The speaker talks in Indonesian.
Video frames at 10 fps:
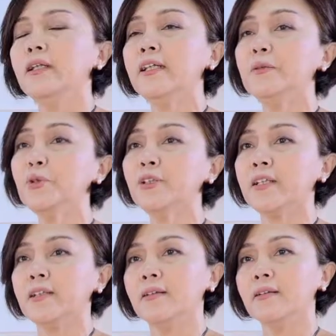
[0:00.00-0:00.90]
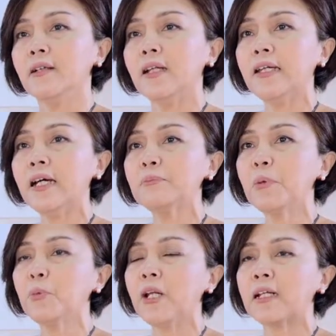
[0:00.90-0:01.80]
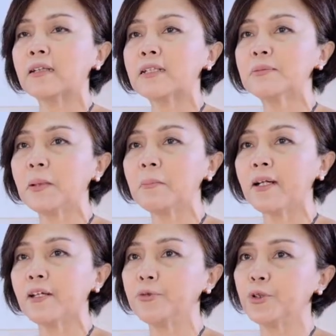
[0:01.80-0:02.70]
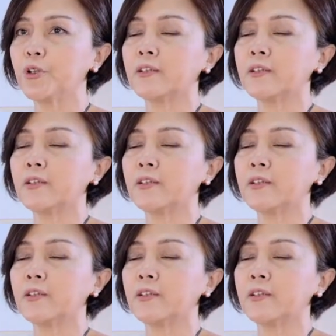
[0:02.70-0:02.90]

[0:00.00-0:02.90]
Ingin bukti? Lihat popularitas berbagai food